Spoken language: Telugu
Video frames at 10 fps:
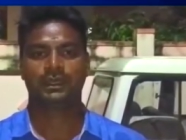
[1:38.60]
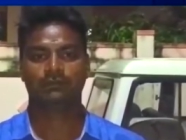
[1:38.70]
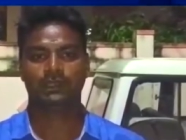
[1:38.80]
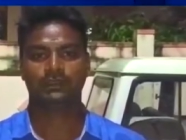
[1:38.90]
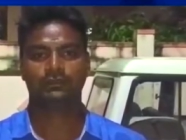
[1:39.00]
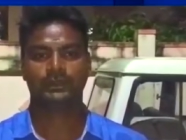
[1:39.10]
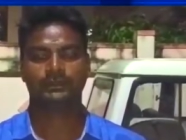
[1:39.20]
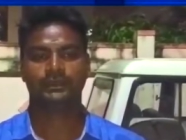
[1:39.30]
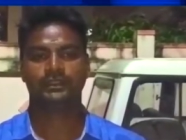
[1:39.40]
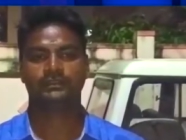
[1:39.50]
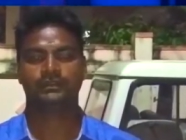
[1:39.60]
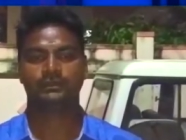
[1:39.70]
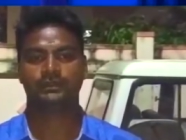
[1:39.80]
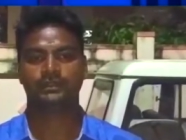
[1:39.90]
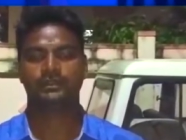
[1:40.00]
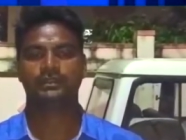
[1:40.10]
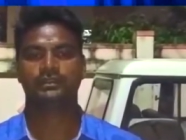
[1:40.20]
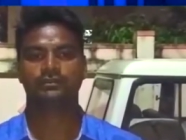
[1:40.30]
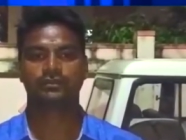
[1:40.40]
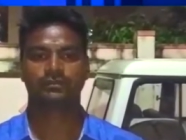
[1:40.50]
ఆ వాగులో పడిపోయి చనిపోవడం జరిగింది
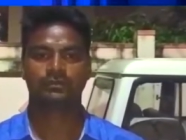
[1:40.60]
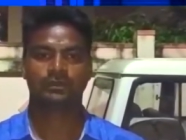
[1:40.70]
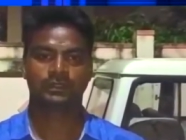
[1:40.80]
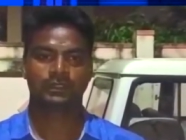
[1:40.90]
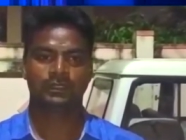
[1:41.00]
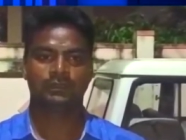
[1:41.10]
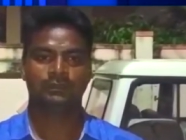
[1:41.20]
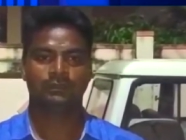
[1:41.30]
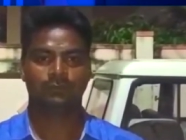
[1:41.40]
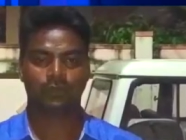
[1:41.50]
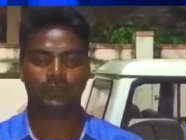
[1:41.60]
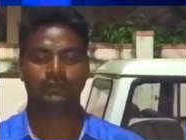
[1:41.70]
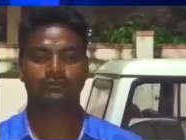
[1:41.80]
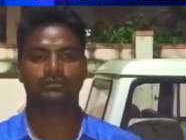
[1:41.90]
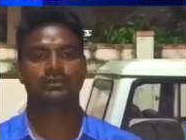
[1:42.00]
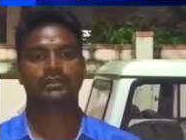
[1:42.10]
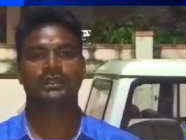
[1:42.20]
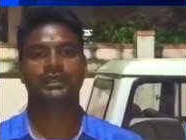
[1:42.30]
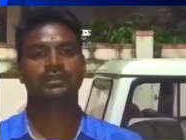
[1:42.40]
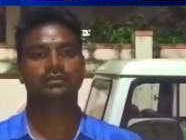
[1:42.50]
ఈరోజు మార్నింగ్
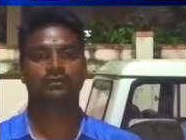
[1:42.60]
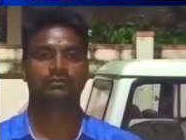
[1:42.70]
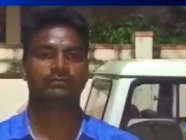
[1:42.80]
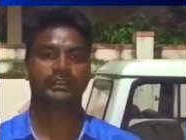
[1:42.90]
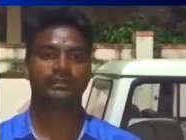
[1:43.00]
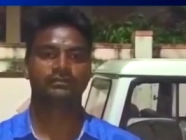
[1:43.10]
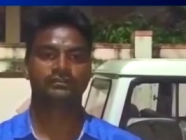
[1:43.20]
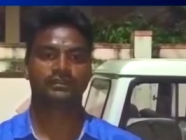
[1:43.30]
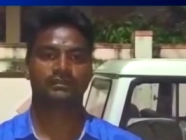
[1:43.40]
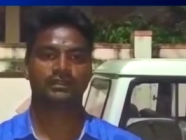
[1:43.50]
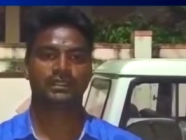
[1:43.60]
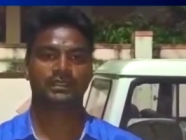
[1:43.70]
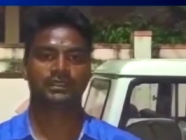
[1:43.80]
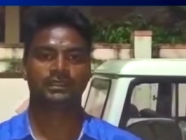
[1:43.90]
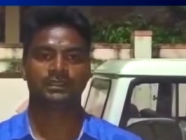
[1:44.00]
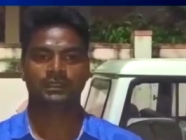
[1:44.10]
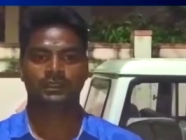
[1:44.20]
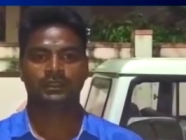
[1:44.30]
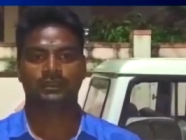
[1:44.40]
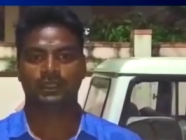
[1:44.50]
మృతదేహాలు బయటకు వచ్చిన తర్వాత
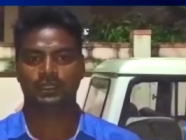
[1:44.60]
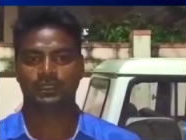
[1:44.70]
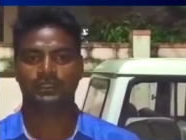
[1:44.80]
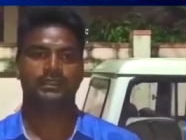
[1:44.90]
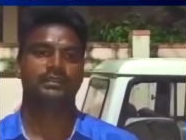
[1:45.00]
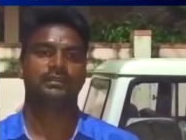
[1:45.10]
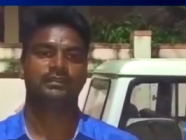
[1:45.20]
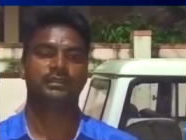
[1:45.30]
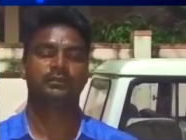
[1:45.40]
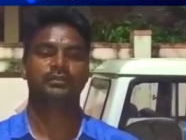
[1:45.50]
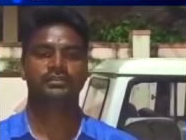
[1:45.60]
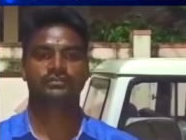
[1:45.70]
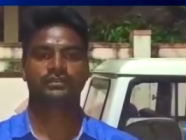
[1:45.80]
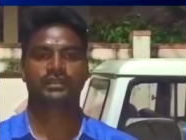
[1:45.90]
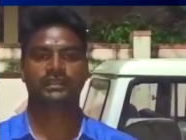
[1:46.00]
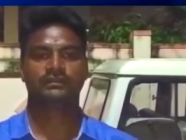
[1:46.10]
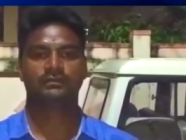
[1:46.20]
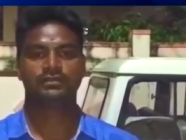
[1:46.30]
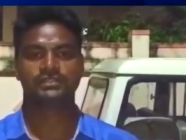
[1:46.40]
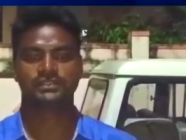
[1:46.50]
అది రిపోర్ట్ తీసుకుని కేసు
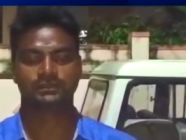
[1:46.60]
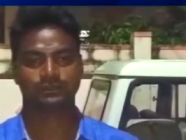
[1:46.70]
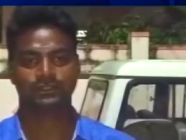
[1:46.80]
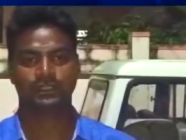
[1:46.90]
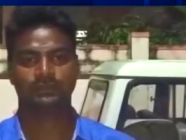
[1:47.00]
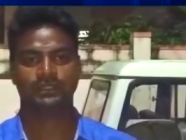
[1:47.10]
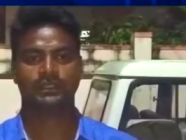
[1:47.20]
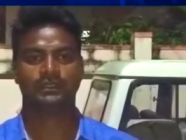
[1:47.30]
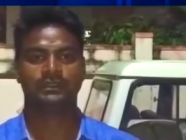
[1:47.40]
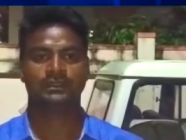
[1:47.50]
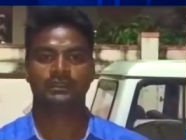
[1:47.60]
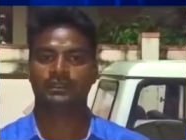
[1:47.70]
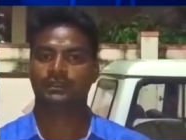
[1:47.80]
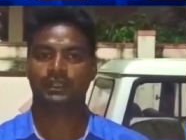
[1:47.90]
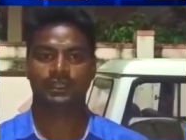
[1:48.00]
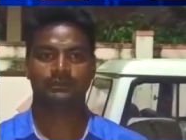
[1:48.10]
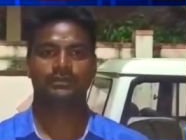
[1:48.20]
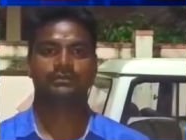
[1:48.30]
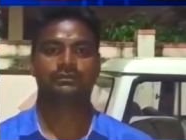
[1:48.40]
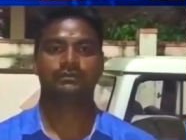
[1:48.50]
నమోదు చేసింది దాని మీద
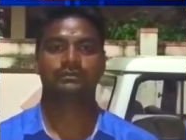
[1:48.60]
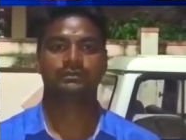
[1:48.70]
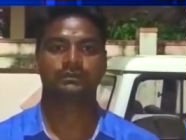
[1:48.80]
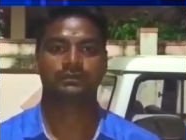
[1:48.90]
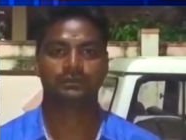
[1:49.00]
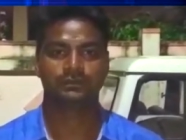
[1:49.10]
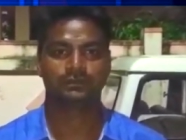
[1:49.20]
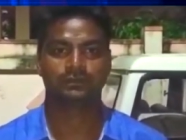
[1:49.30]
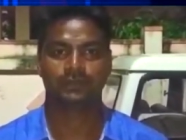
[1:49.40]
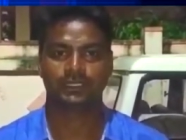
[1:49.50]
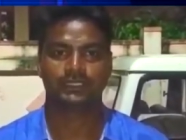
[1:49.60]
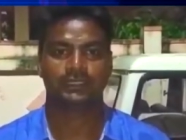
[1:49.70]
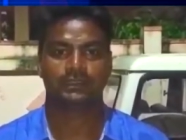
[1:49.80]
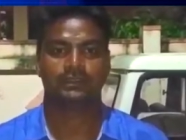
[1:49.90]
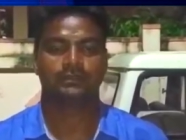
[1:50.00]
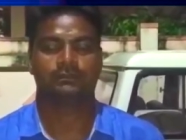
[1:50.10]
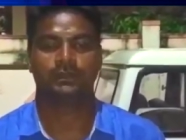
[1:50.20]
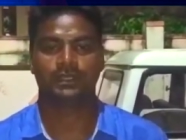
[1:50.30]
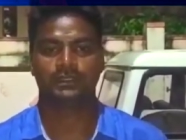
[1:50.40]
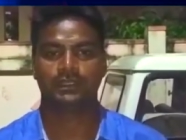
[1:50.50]
దర్యాప్తు అధికారి
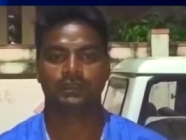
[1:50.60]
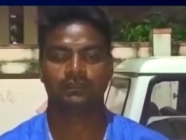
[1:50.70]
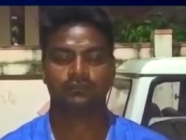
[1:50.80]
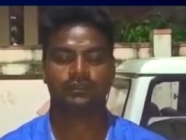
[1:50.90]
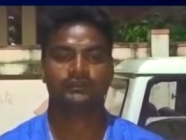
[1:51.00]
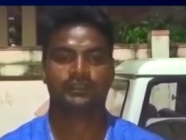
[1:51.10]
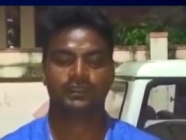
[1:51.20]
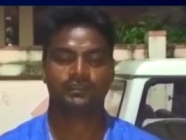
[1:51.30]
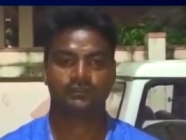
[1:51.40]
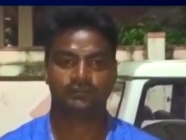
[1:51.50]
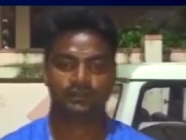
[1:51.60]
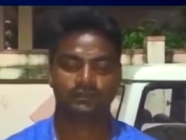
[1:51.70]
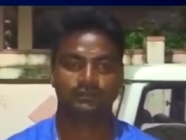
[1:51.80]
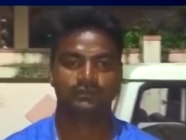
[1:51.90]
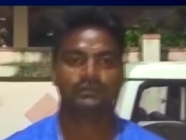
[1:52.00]
మా అధికారి అయినటువంటి సిఐ గారు చేస్తారు